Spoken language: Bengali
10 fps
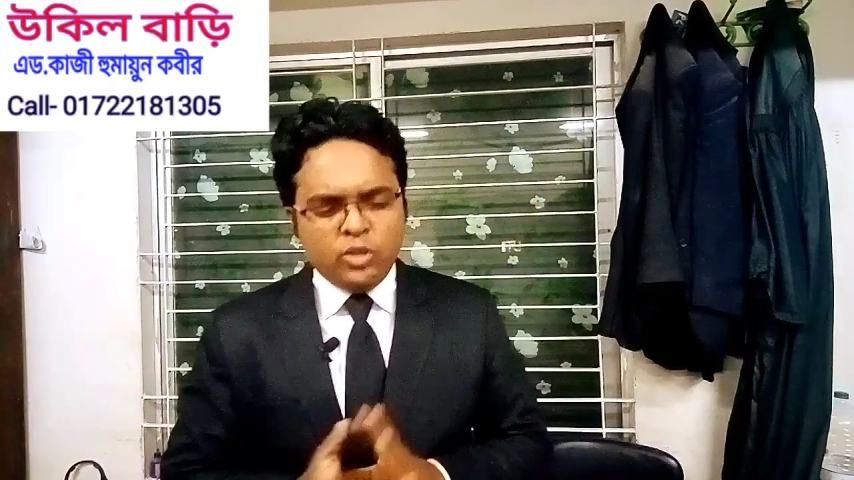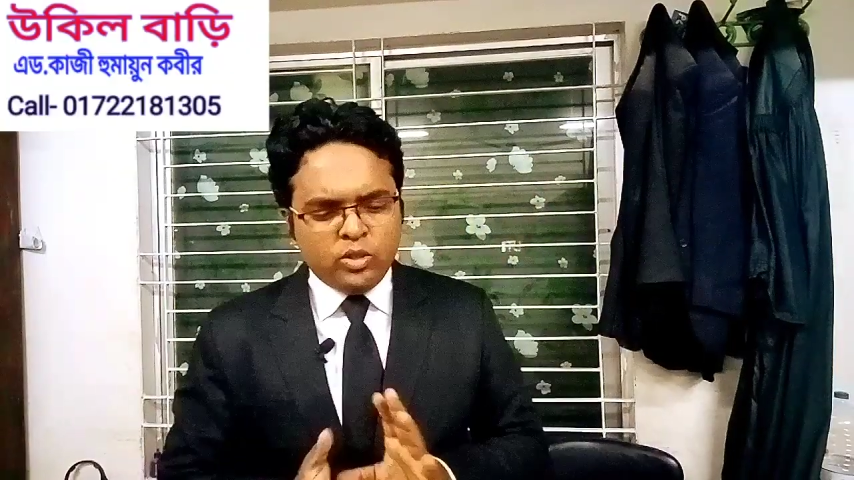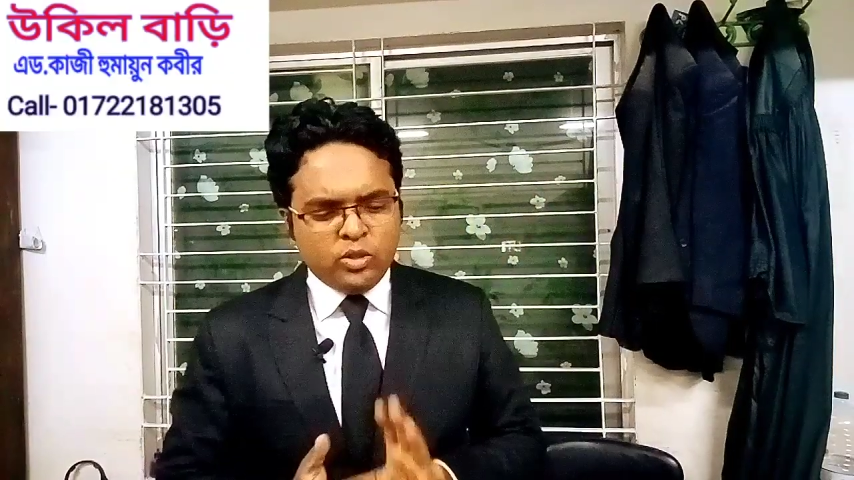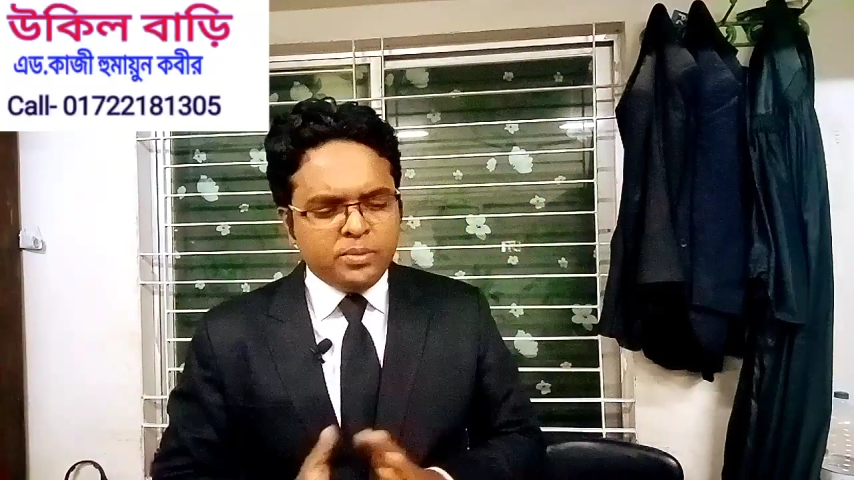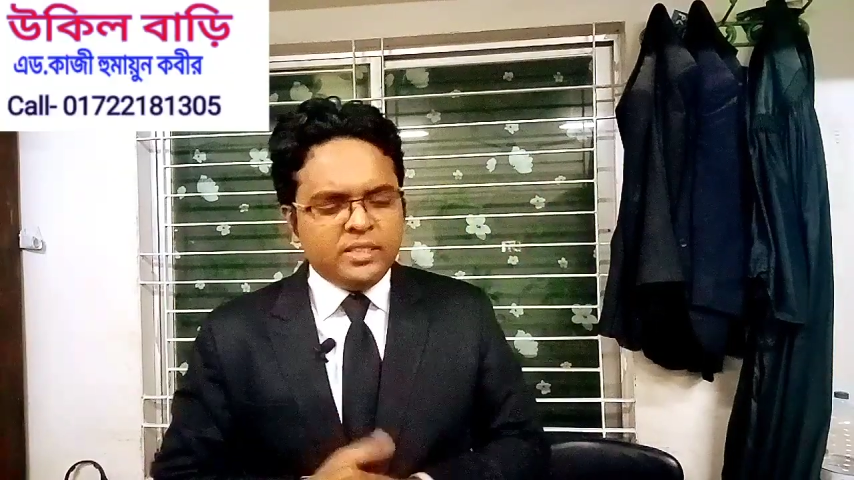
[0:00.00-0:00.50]

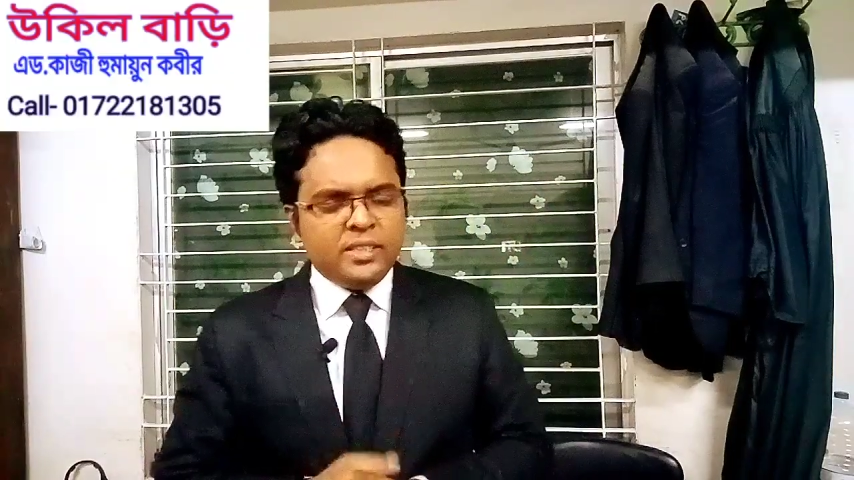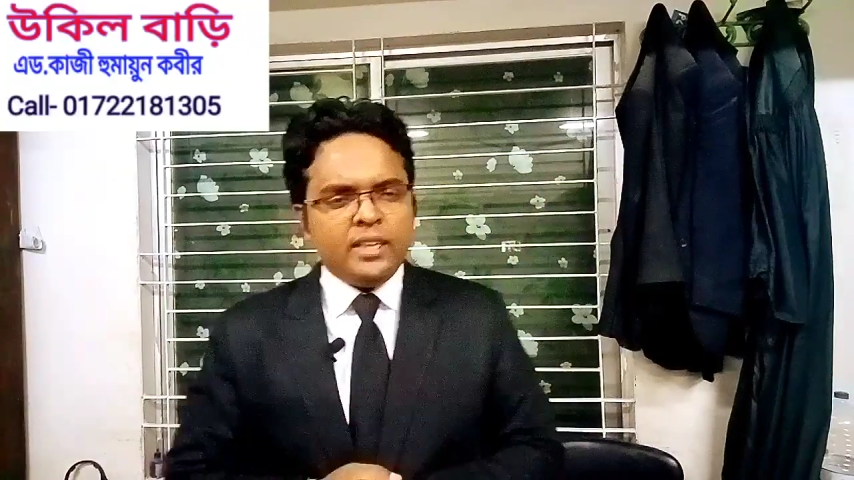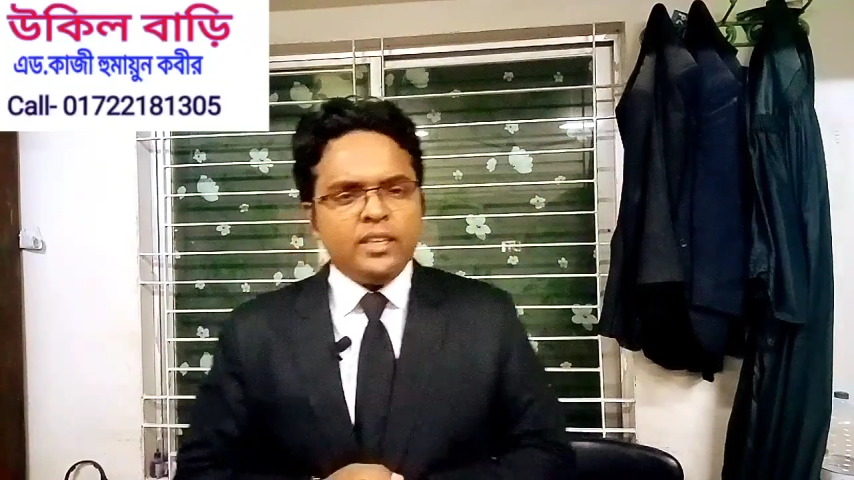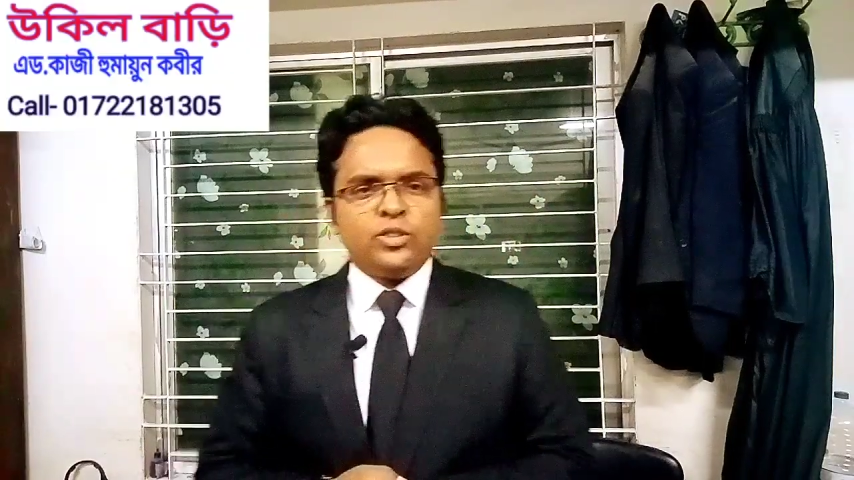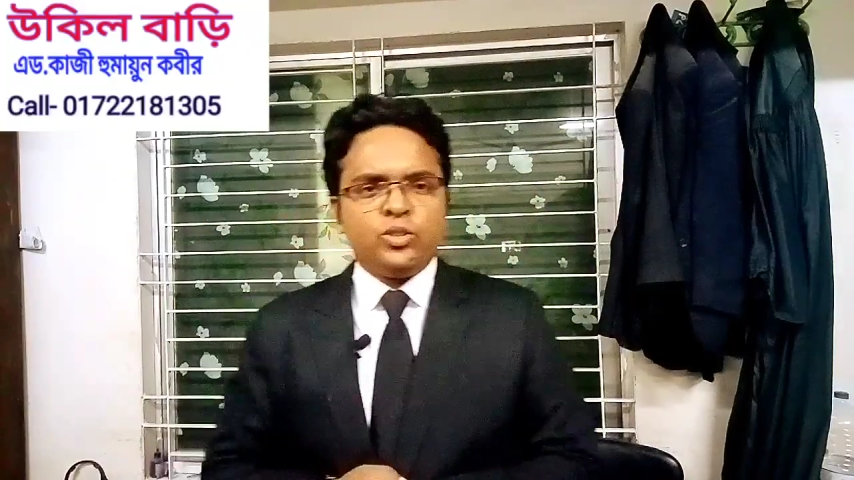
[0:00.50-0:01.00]
দণ্ডবিধি
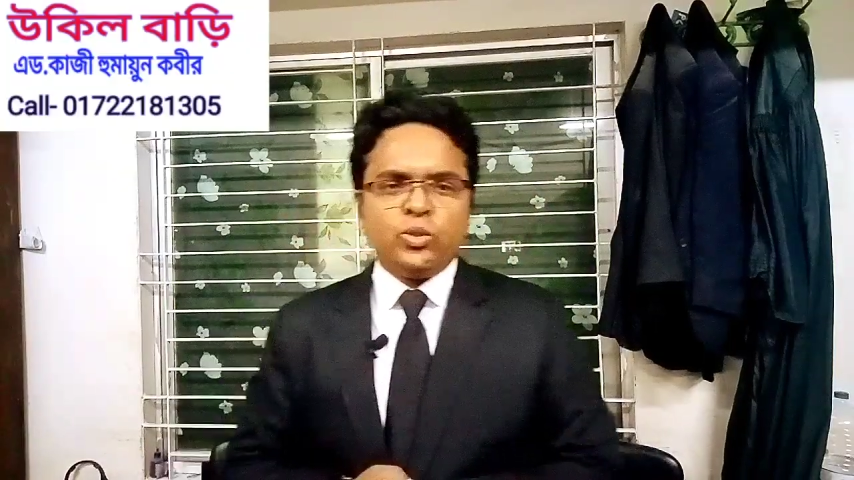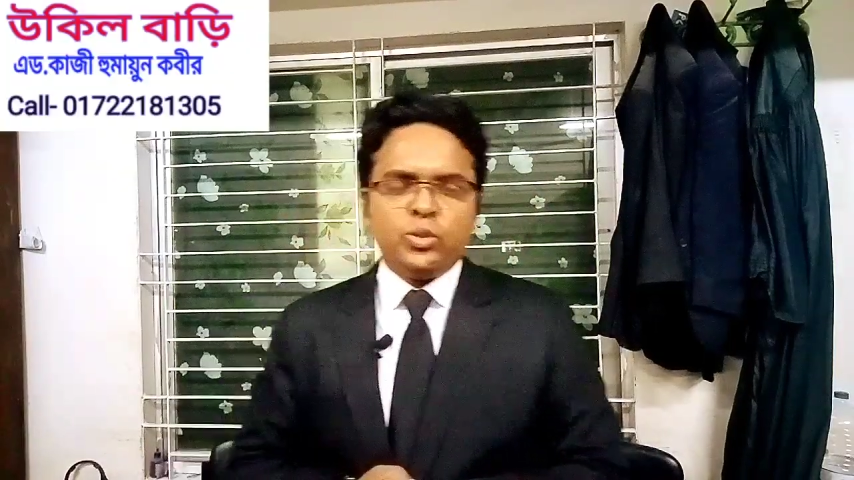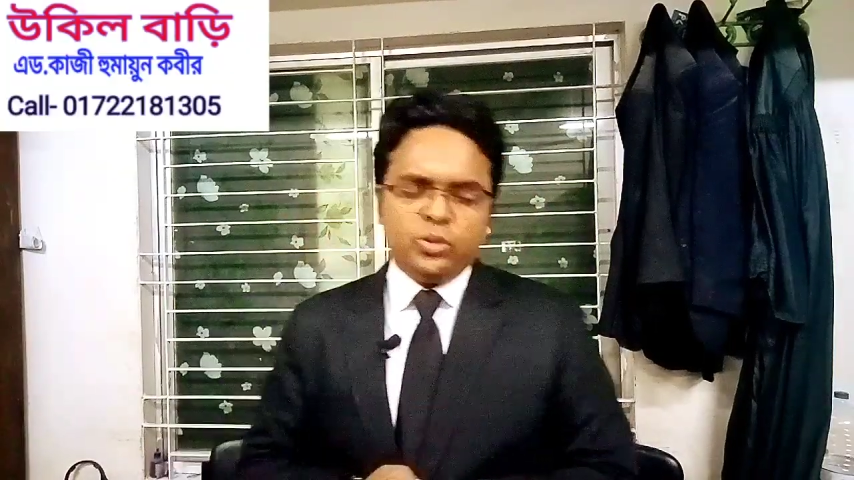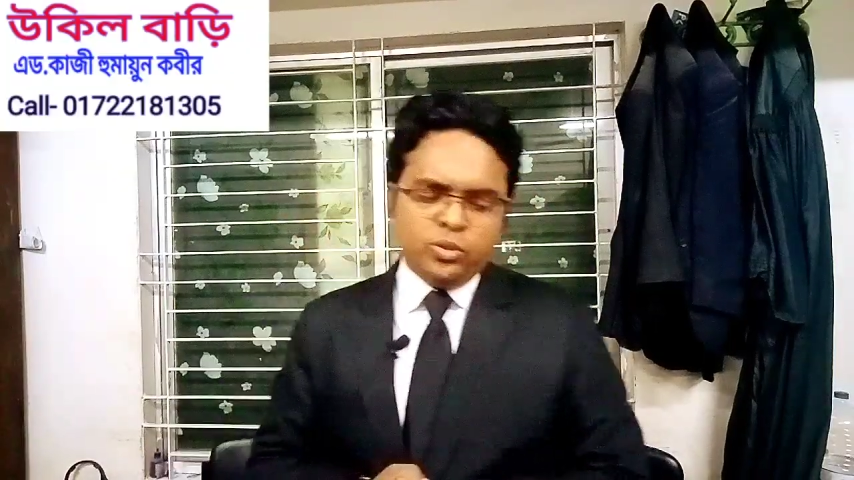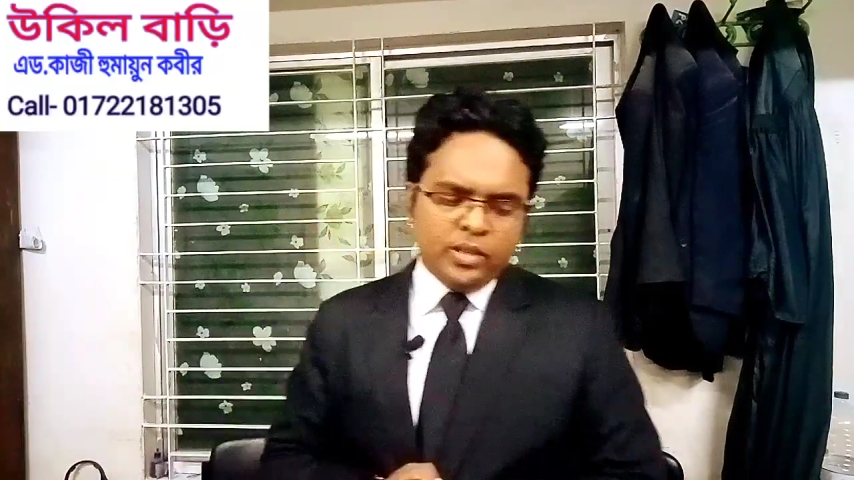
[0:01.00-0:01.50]
আইনের একশো
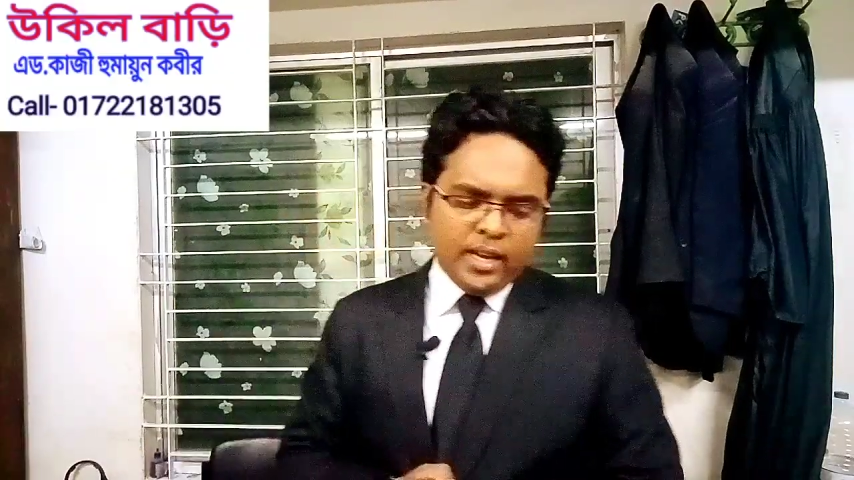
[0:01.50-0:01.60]
সত্তর